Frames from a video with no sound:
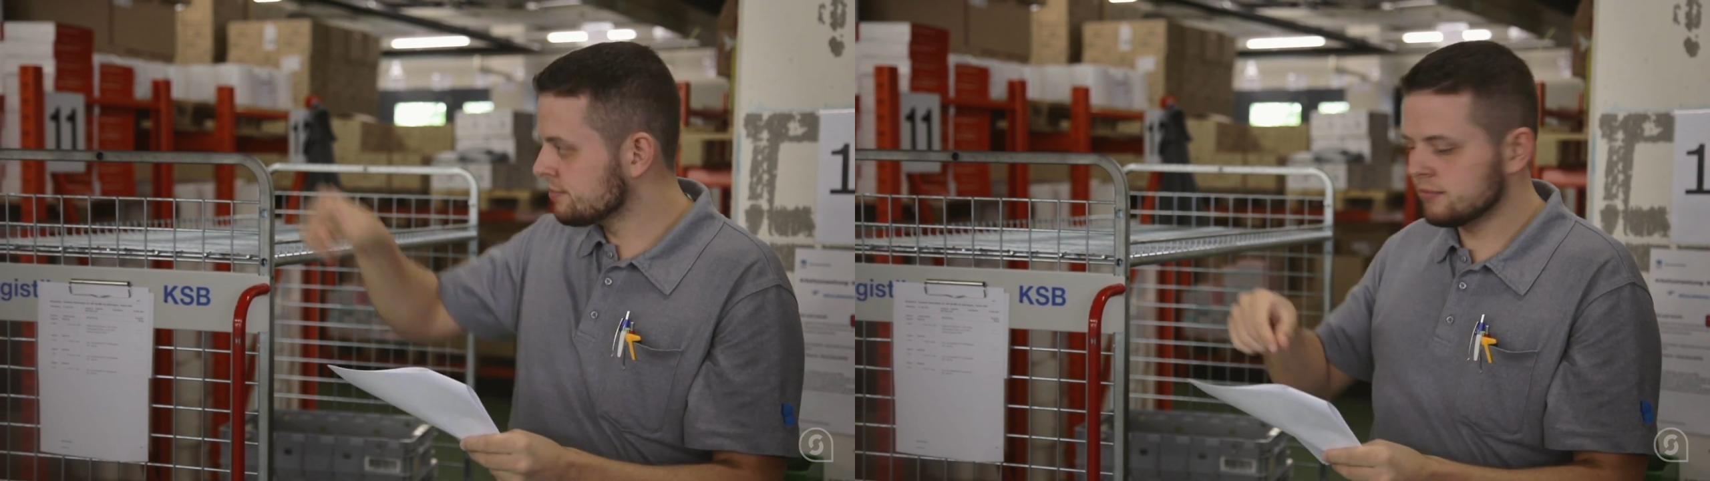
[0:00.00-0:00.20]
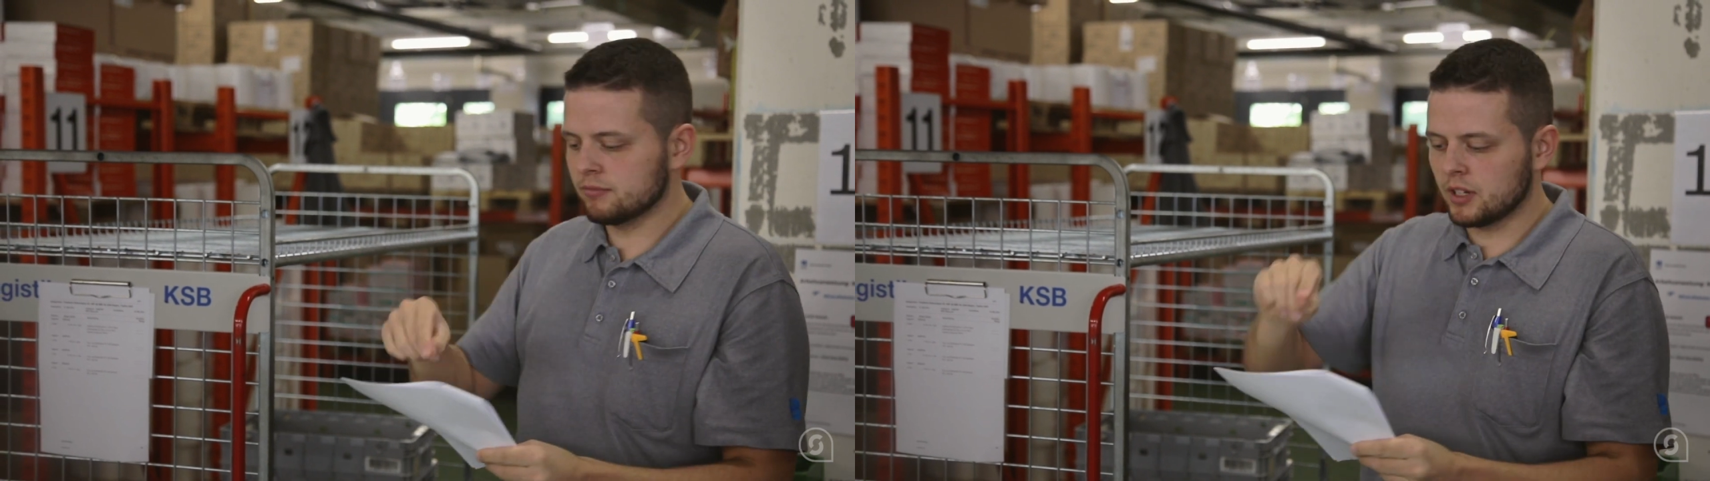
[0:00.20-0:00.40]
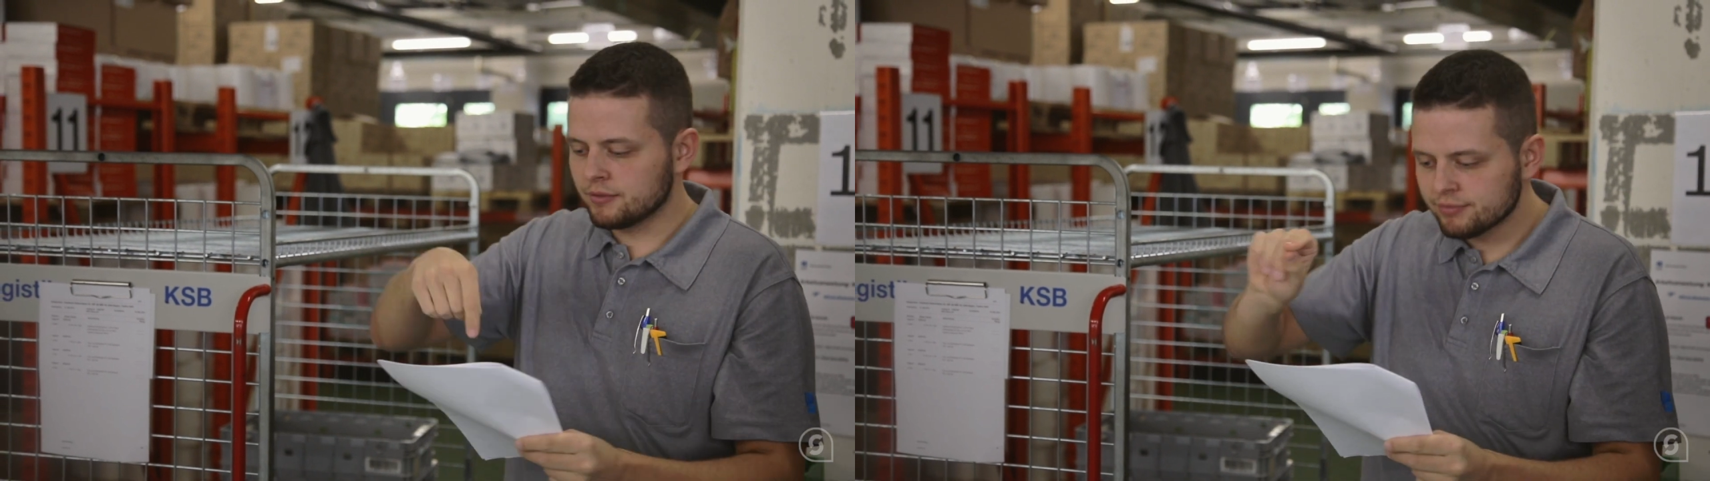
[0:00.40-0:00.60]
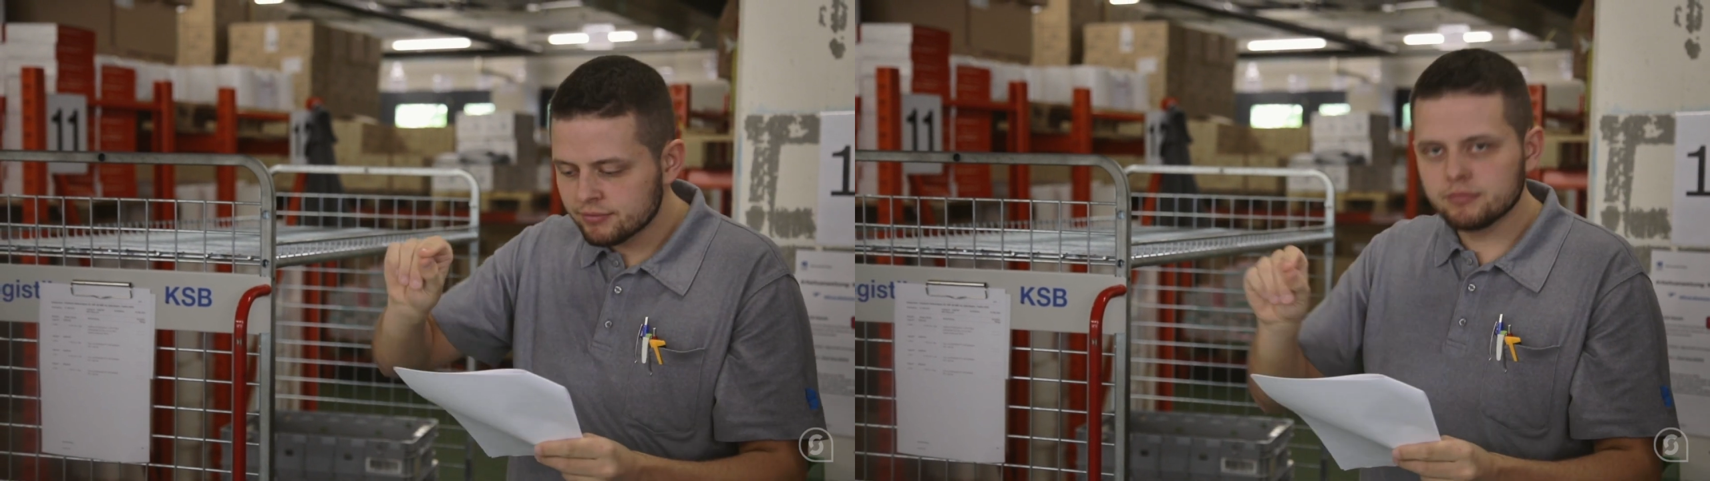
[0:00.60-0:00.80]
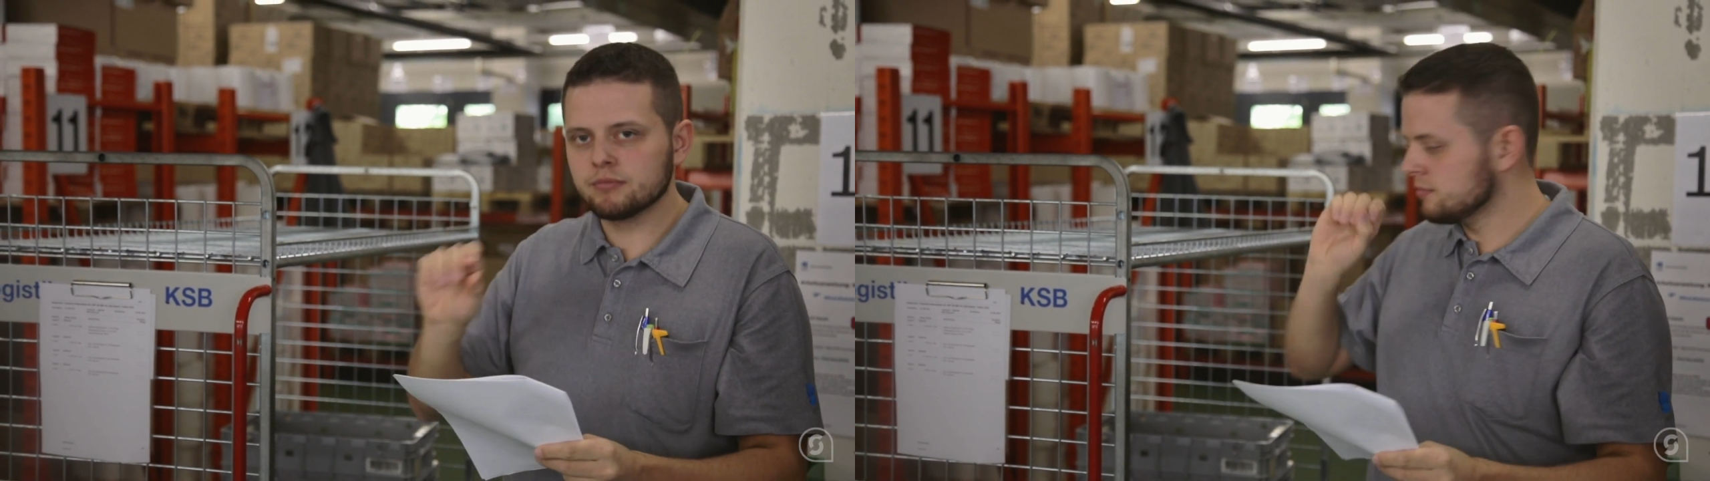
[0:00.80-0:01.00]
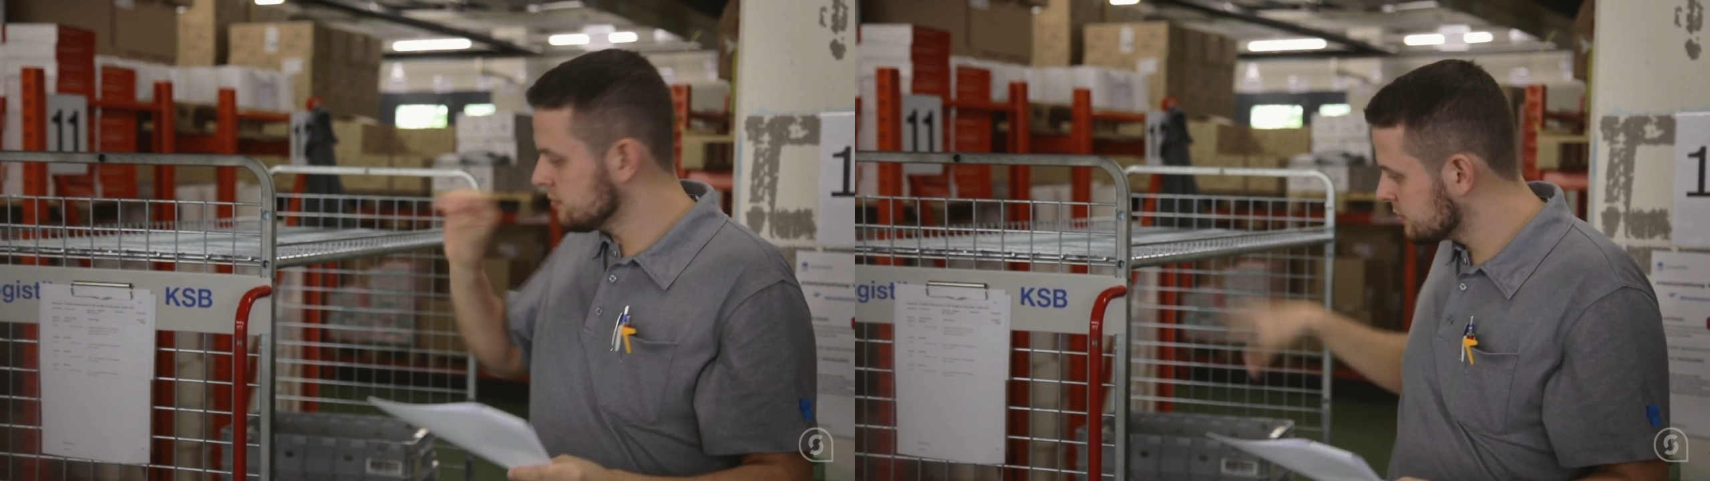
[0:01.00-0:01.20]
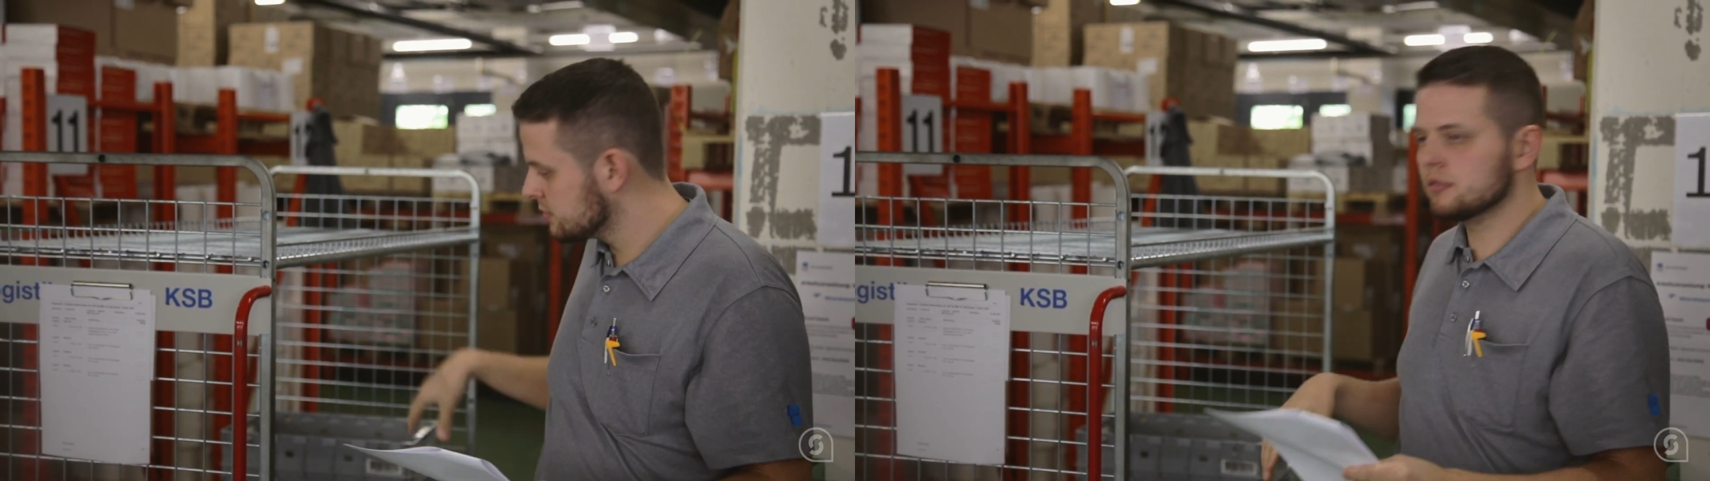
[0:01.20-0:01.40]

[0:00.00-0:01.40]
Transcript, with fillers: Materialliste ab.